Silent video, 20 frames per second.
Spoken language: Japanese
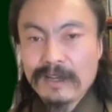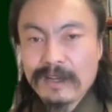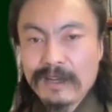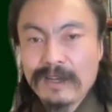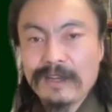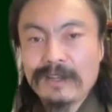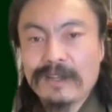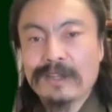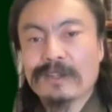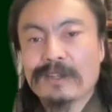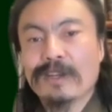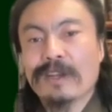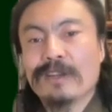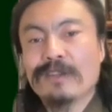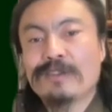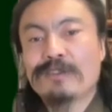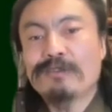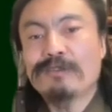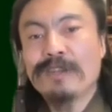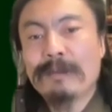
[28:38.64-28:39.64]
えー、だって
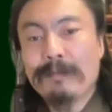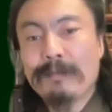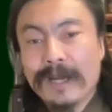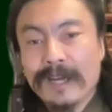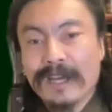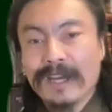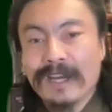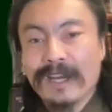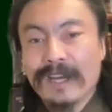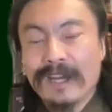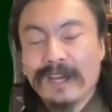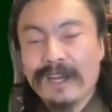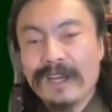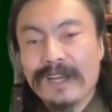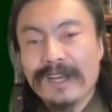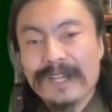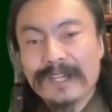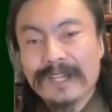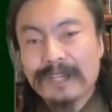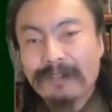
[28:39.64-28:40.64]
じゅうねんまえ、
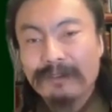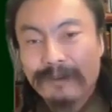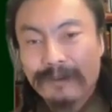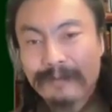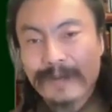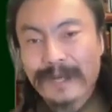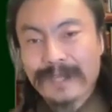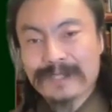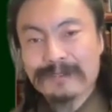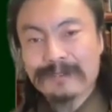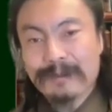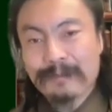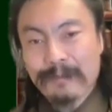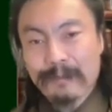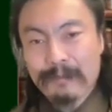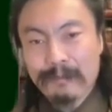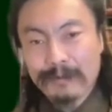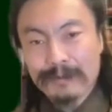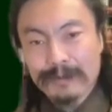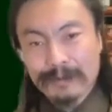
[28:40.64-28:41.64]
例えばじゅうねんま
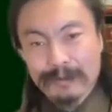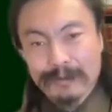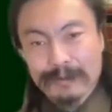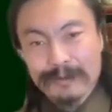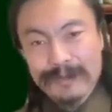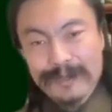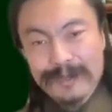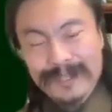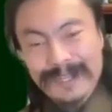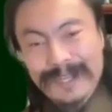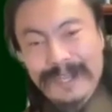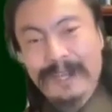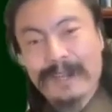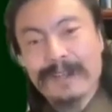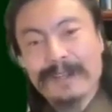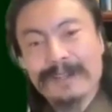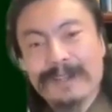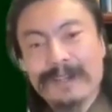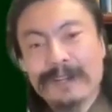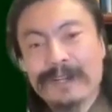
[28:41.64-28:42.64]
えもっと、ね、
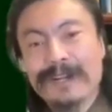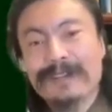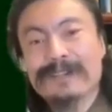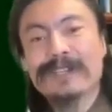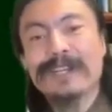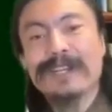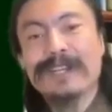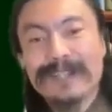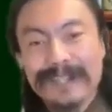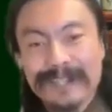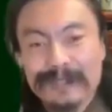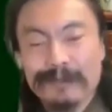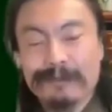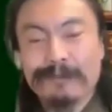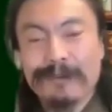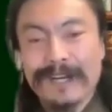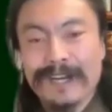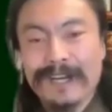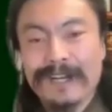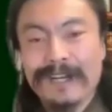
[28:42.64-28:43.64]
学生だった人
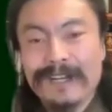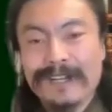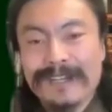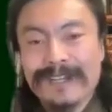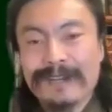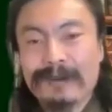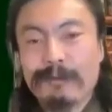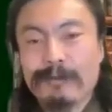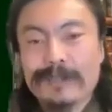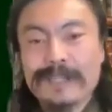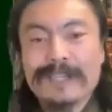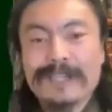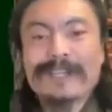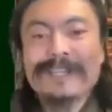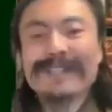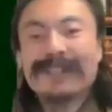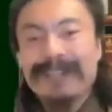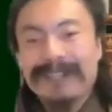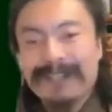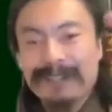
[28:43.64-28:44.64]
は、ね、お医者さん
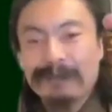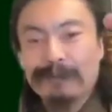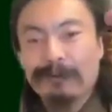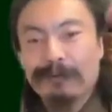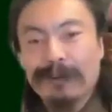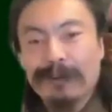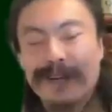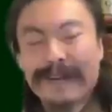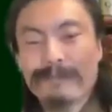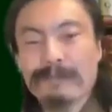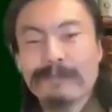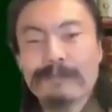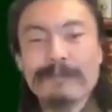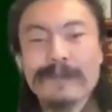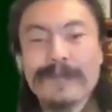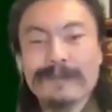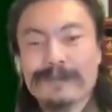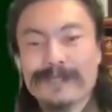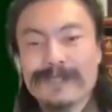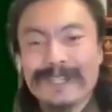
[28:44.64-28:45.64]
になってるとか、
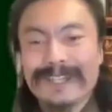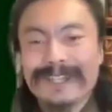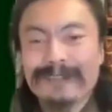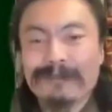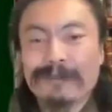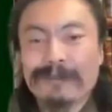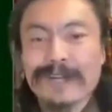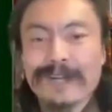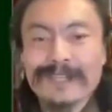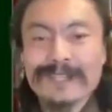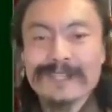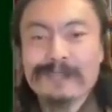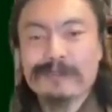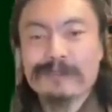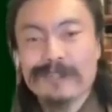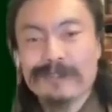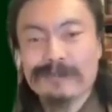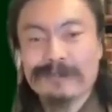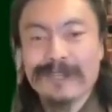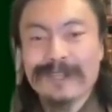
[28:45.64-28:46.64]
弁護士になってるとか、会社の
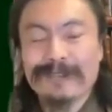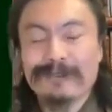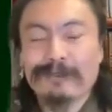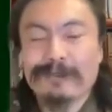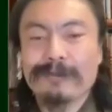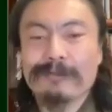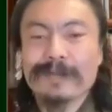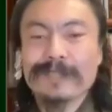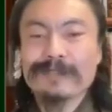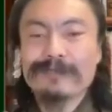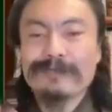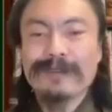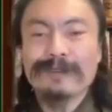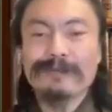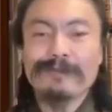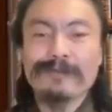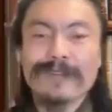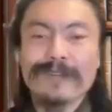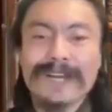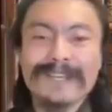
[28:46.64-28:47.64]
社長になってるとか、まあ、じゅうねんご
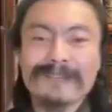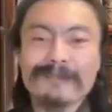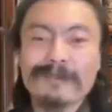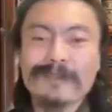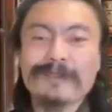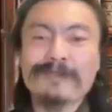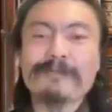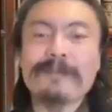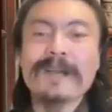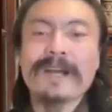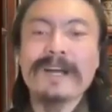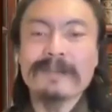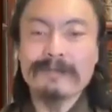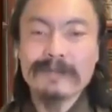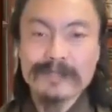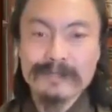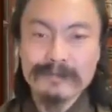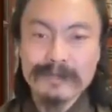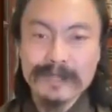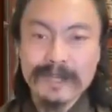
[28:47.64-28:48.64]
のなんかいろんな夢がありま
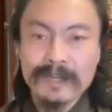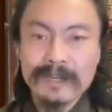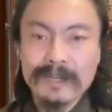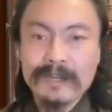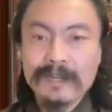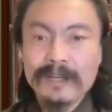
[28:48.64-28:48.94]
すよね。